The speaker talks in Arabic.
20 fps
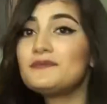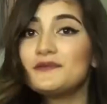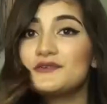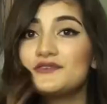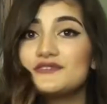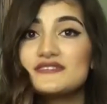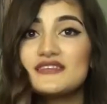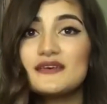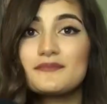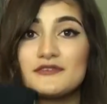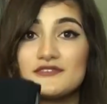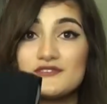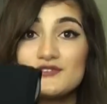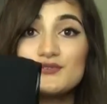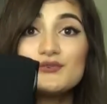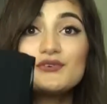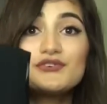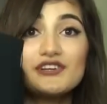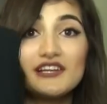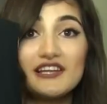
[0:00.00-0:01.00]
البلوزه من
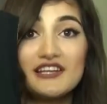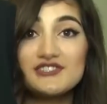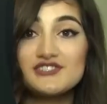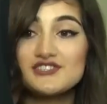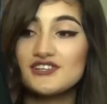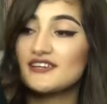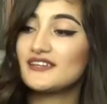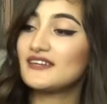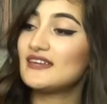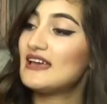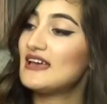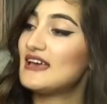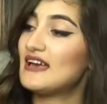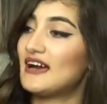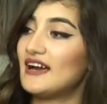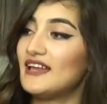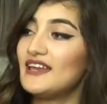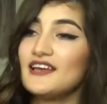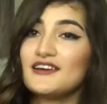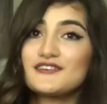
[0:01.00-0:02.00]
ترو ريليجن
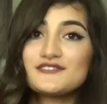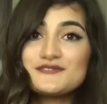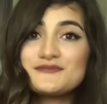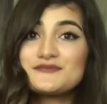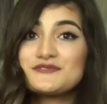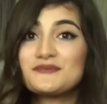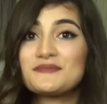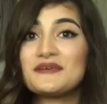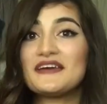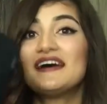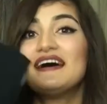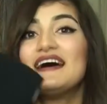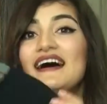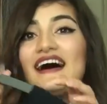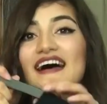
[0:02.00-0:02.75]
عليها جمجمه